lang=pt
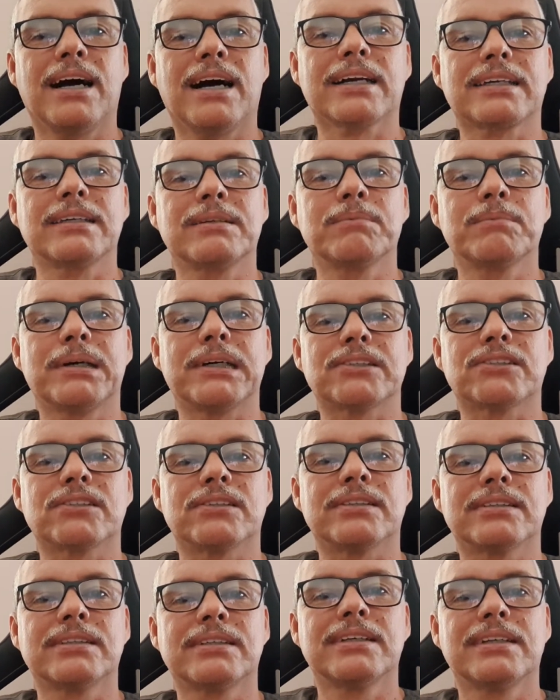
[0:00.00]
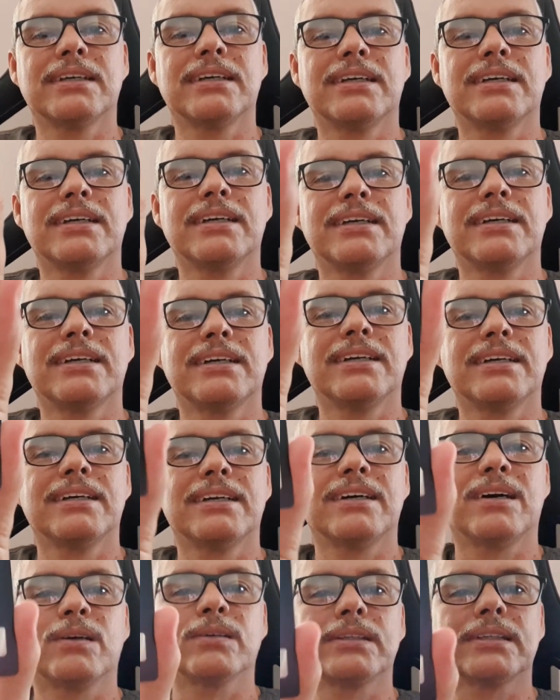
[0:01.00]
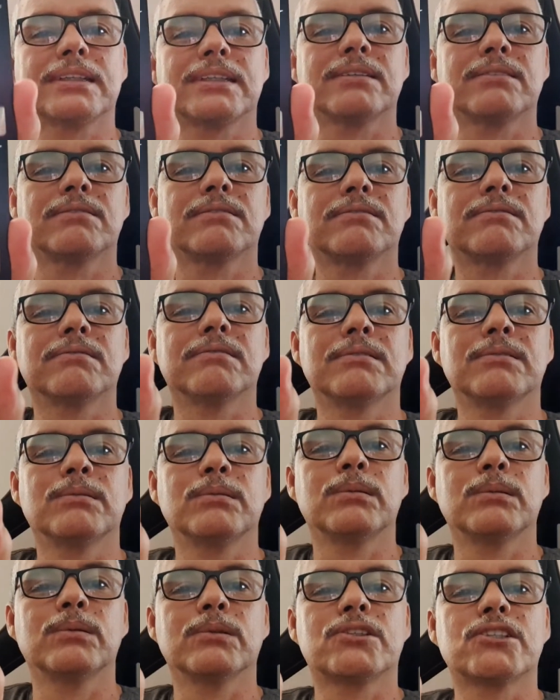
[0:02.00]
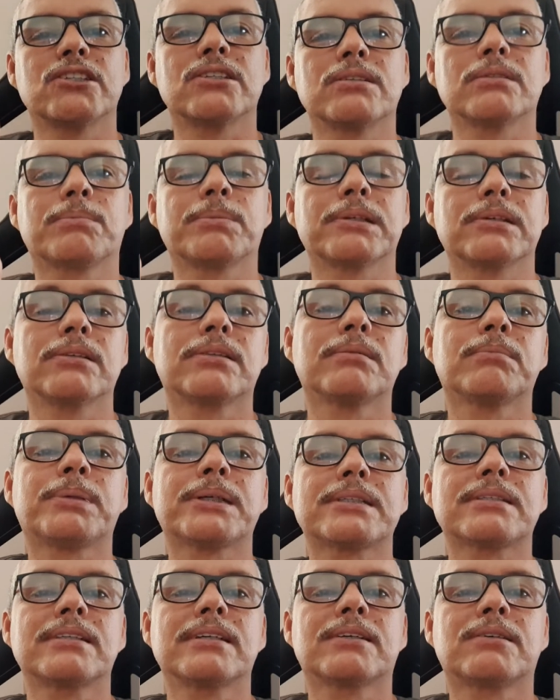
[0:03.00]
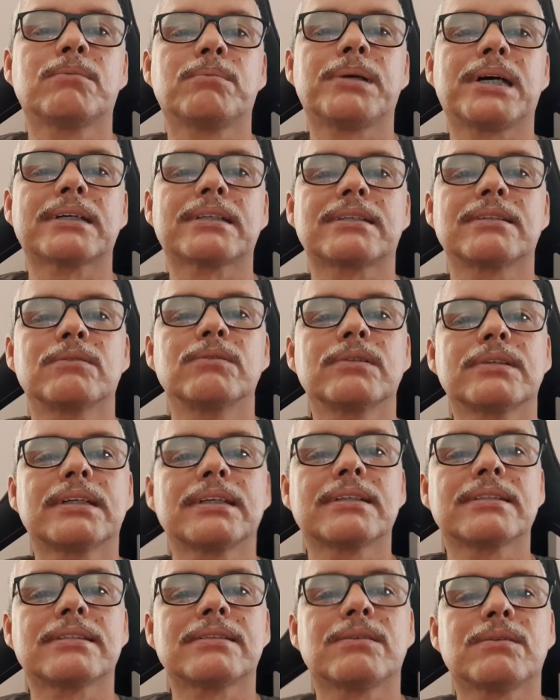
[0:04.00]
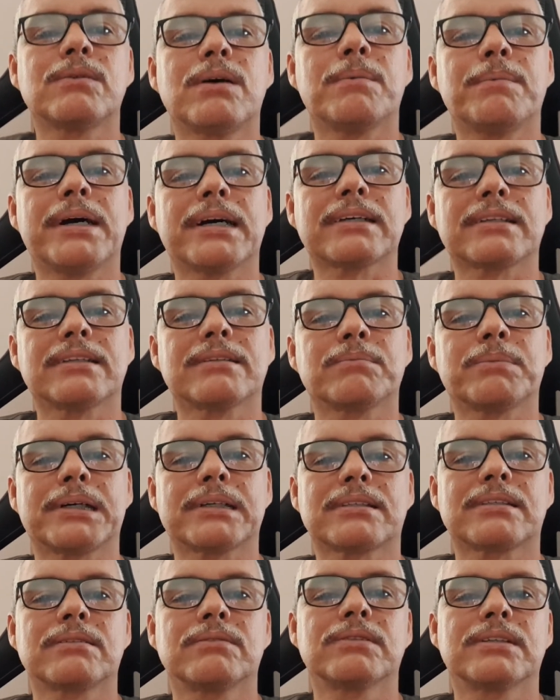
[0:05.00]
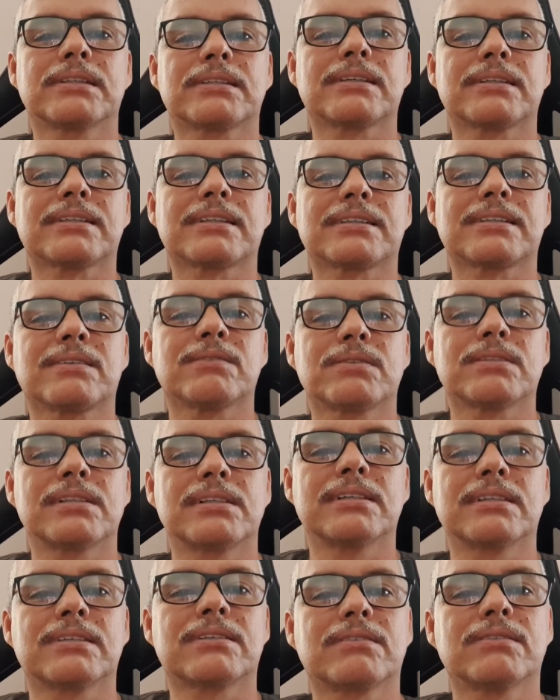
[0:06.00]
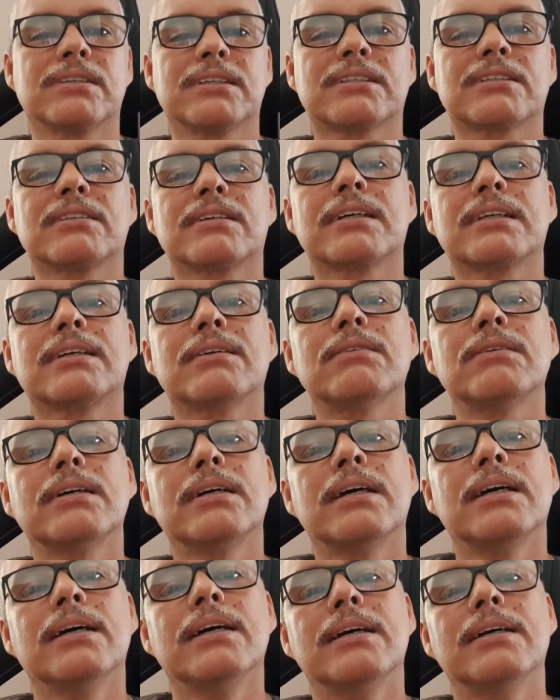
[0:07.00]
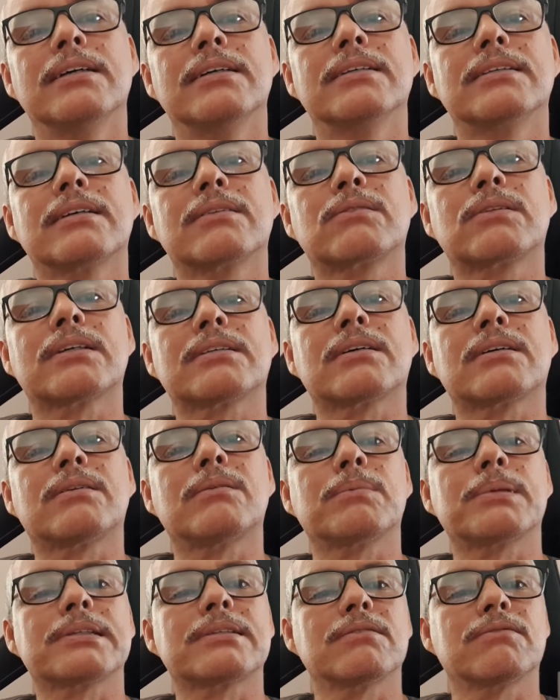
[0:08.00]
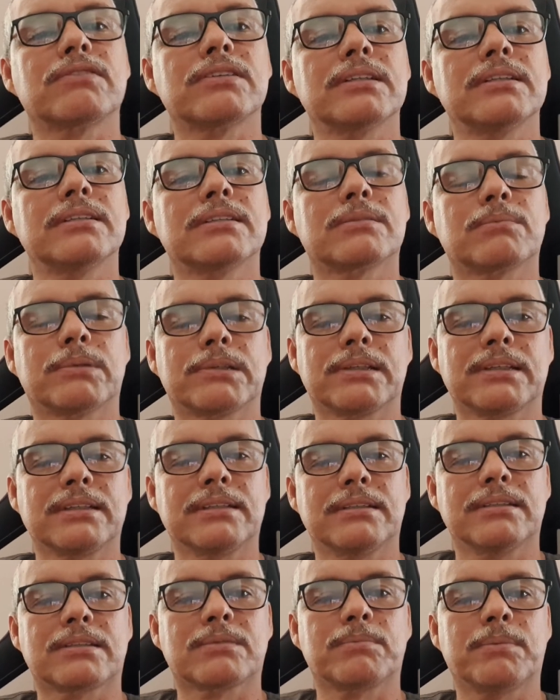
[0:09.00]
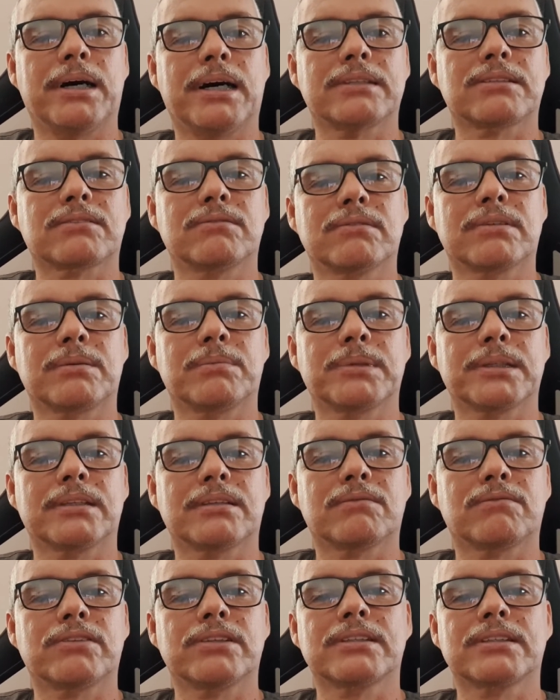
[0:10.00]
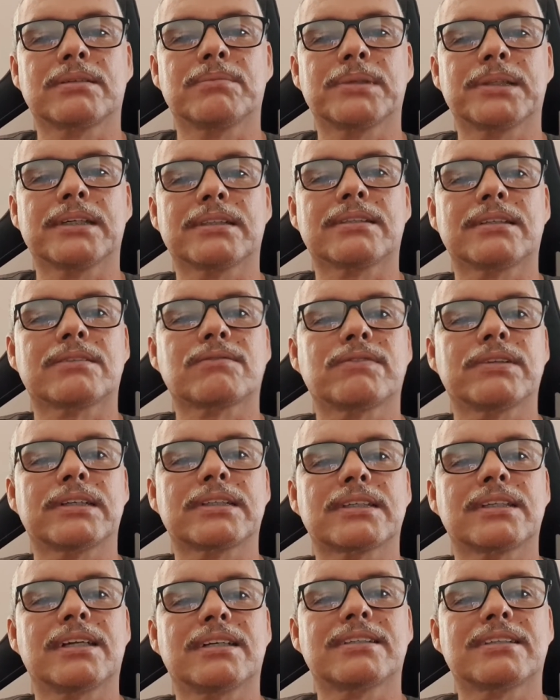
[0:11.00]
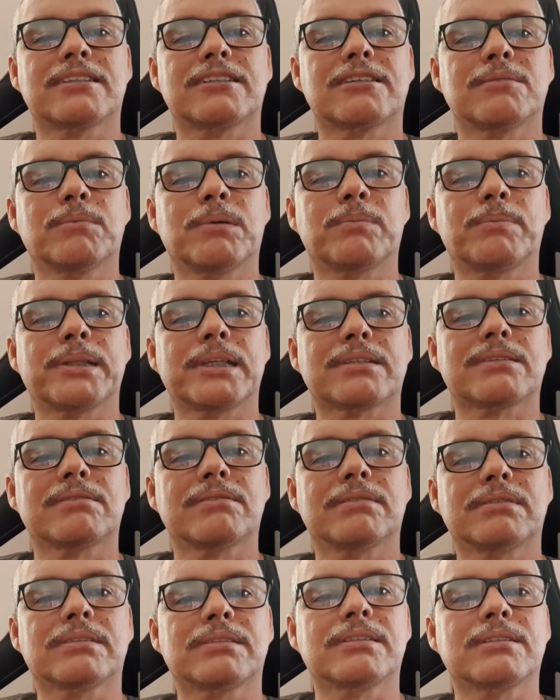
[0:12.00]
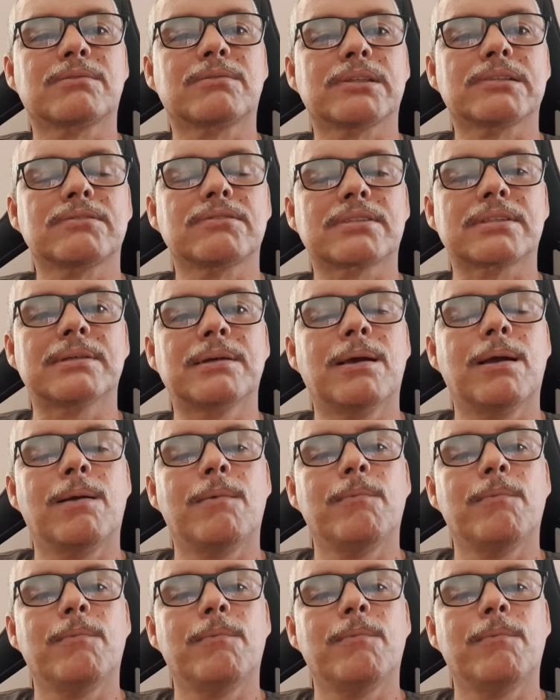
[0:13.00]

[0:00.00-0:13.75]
Aqui embaixo, ó. Onde tem um, o XDP, eu tenho parceria com o PagSeguro, quem quiser alguma máquina do PagSeguro, é só acessar os links que eu deixo no canal. Executar sua compra e ser feliz. Moderninha Smart com câmera na frente, câmera atrás, flashlight, sistema operacional Android 4G.